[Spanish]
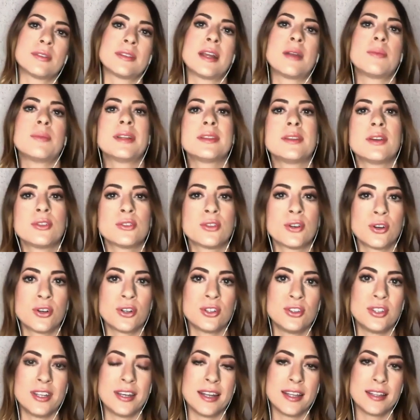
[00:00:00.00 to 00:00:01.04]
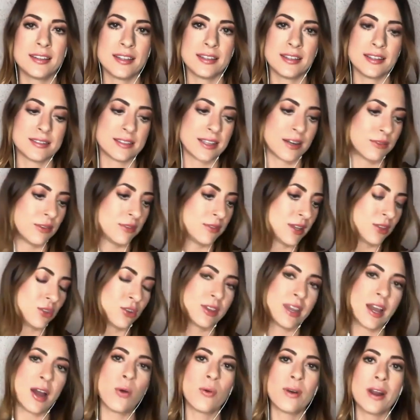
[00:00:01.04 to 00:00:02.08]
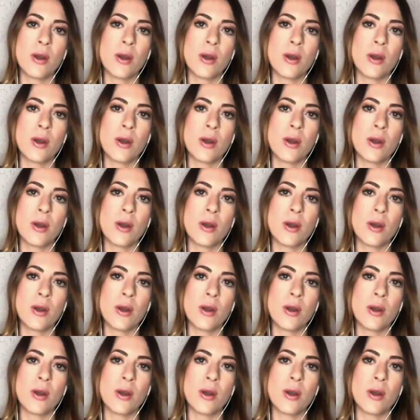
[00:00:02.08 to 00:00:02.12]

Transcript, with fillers: totalmente a otro continente y estar viviendo ya